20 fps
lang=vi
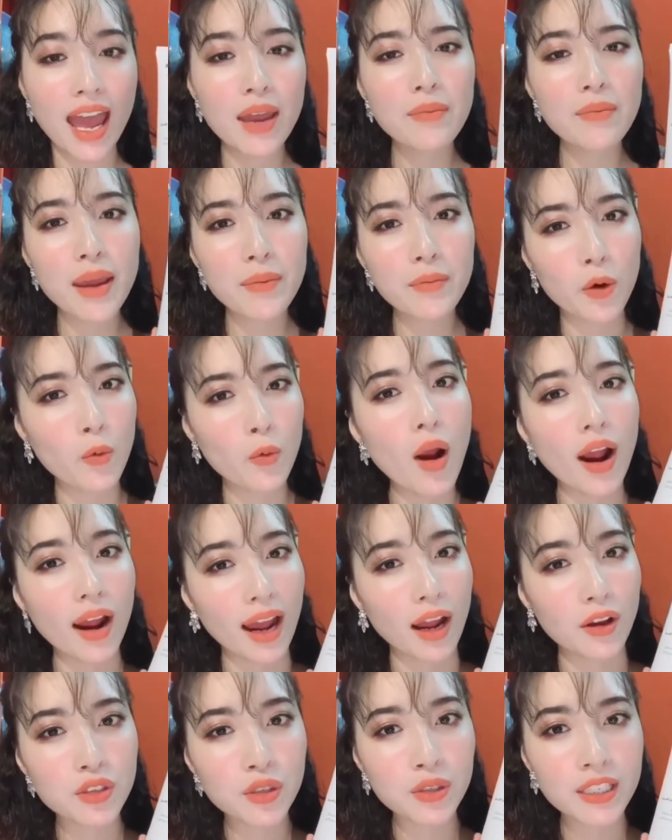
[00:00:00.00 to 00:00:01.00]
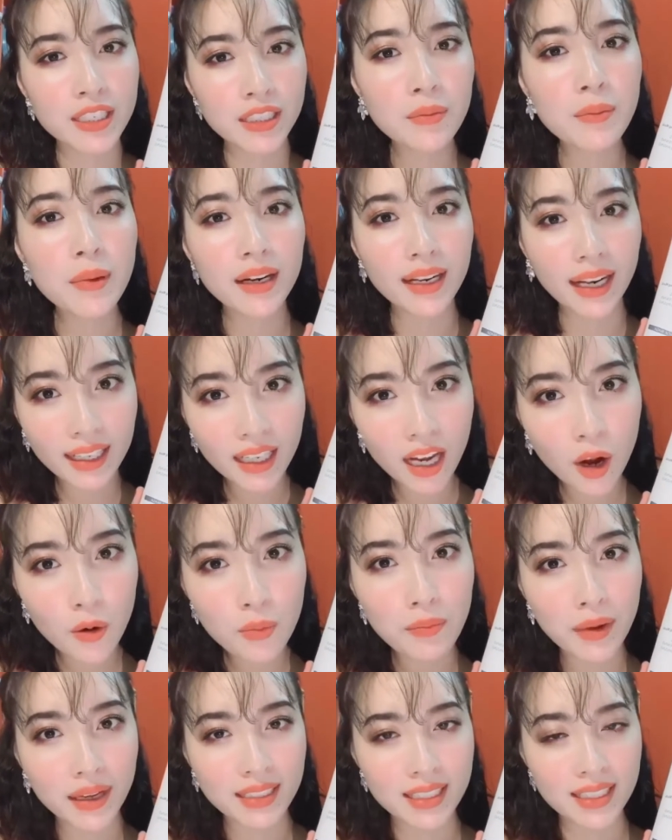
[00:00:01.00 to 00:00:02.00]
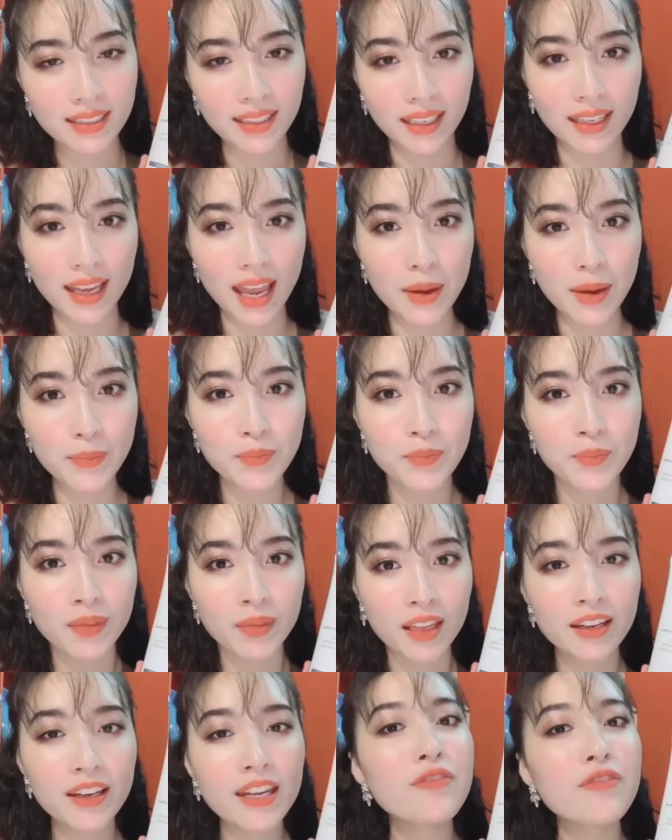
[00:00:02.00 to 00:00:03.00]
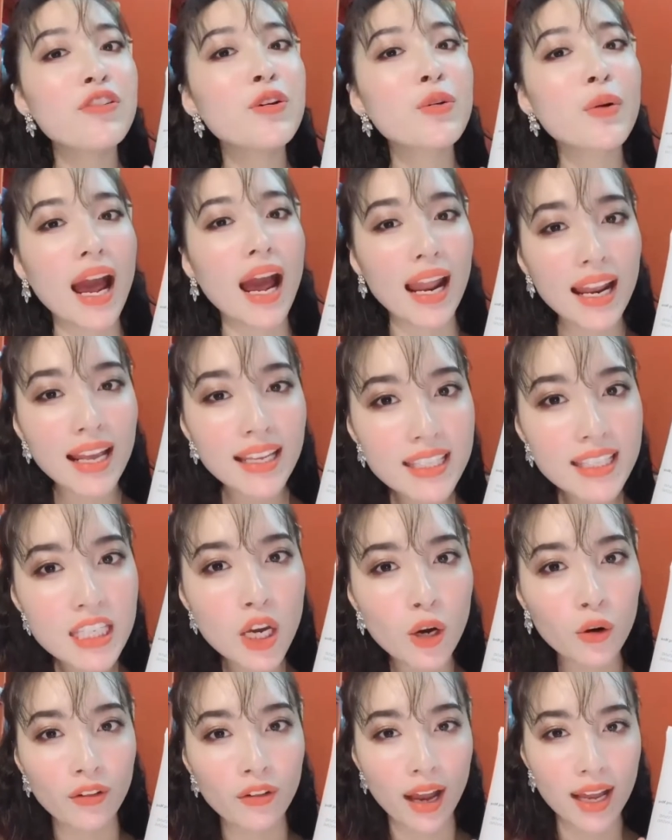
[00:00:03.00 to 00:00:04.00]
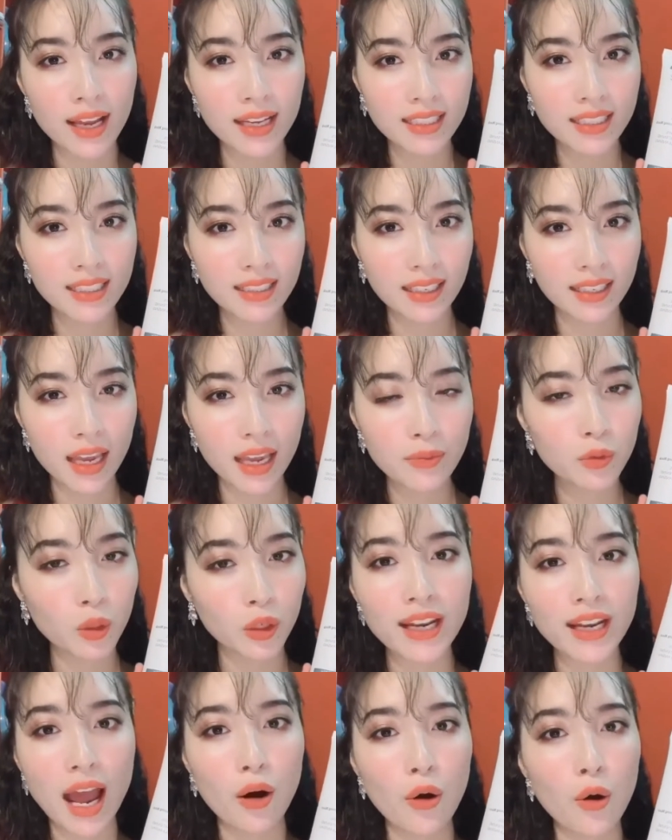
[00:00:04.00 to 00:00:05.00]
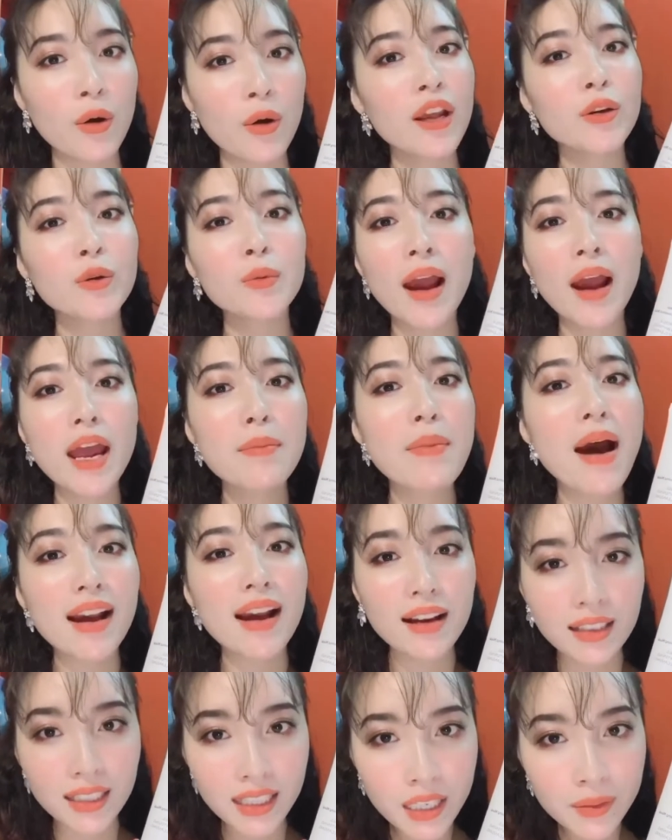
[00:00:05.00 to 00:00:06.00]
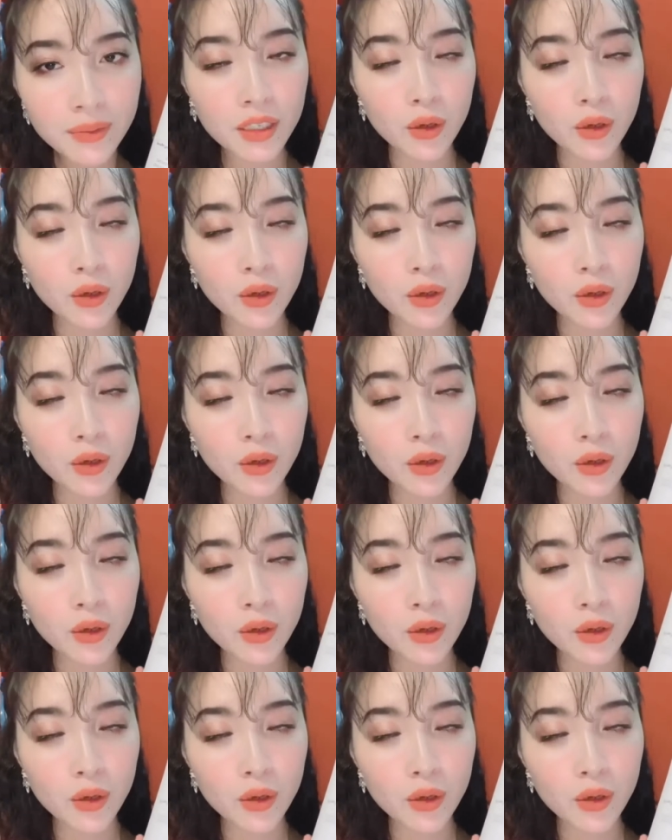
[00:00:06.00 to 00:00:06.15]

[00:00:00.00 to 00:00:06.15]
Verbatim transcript: em em có quảng cáo cho Detox Blanc không, mà chị thấy em review khá là nhiều và chị thấy em tuần nào hết hai ba clip.